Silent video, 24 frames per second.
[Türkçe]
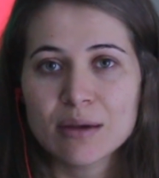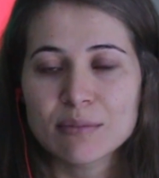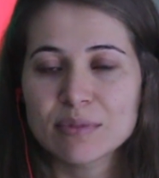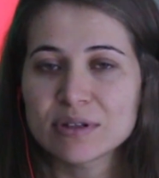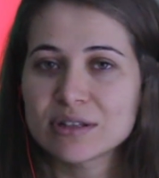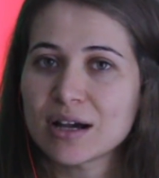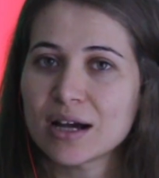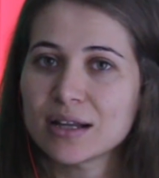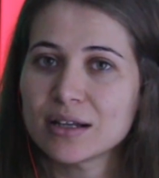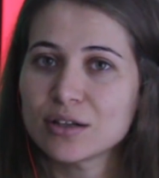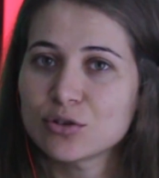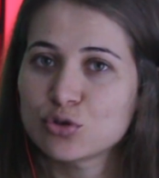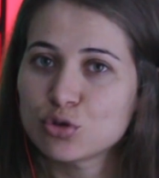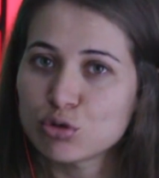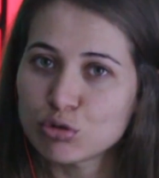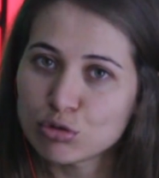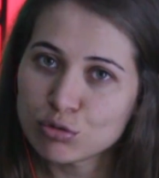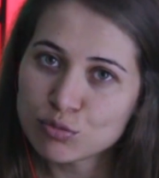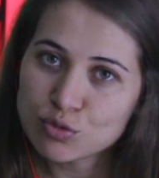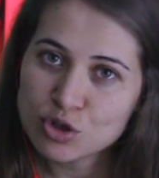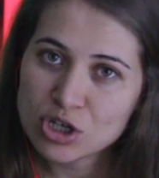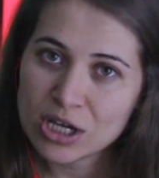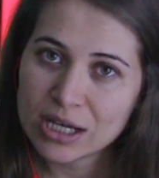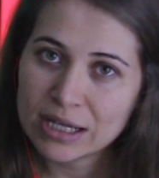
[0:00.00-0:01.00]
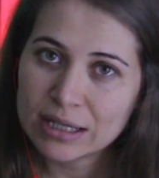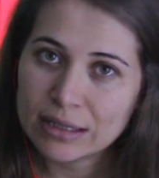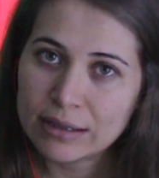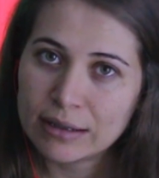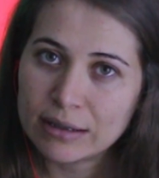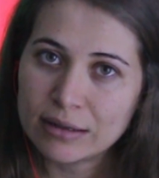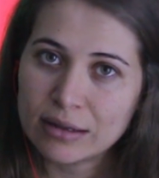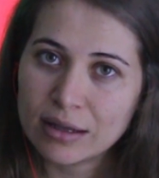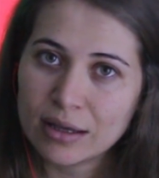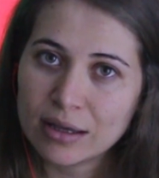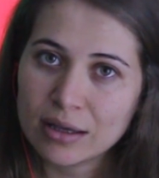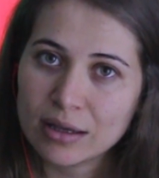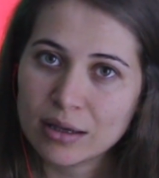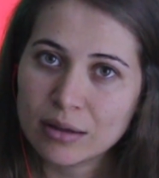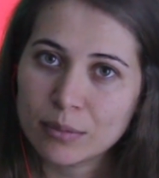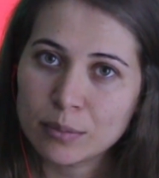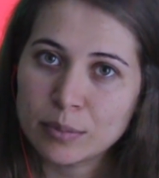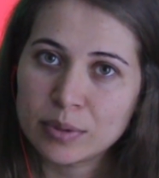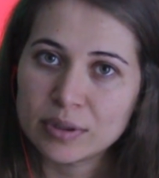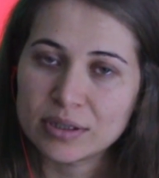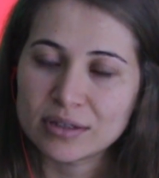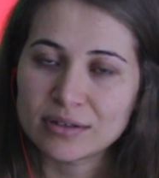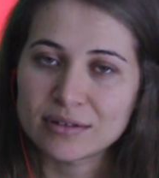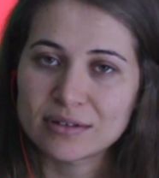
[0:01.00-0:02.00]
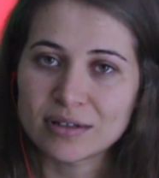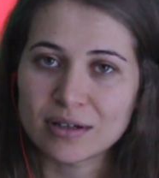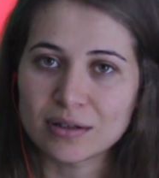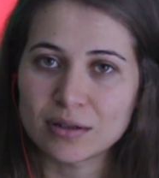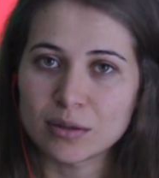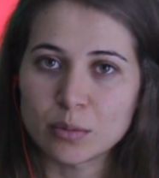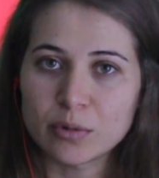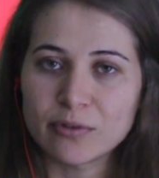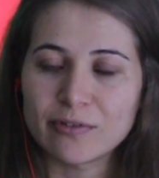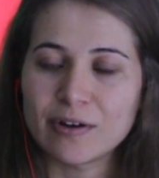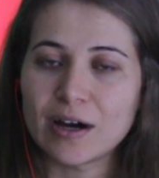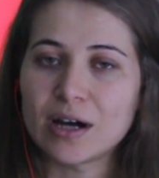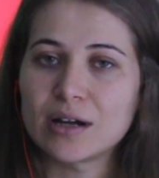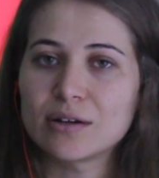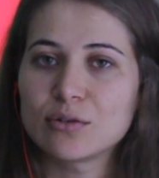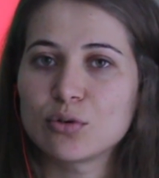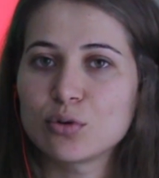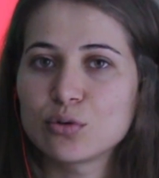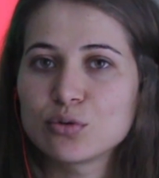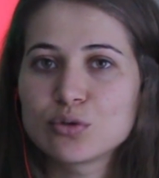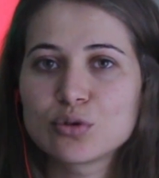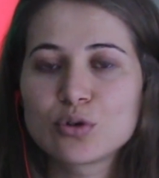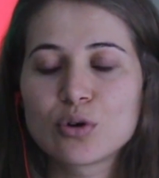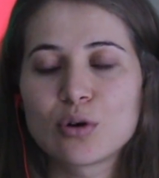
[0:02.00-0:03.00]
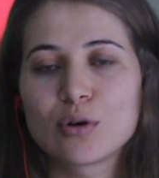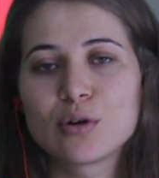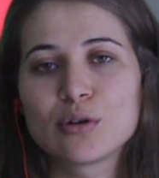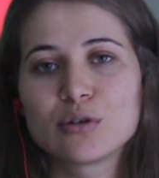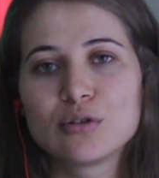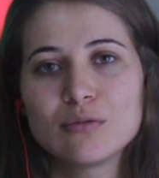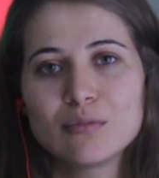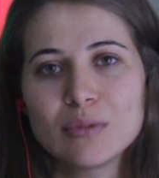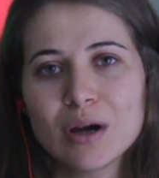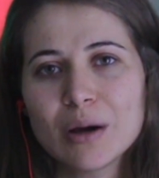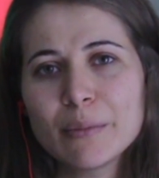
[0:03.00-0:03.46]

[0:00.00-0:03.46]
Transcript: Bir tane tulum şeklinde bir takımı vardı. Onu koydum.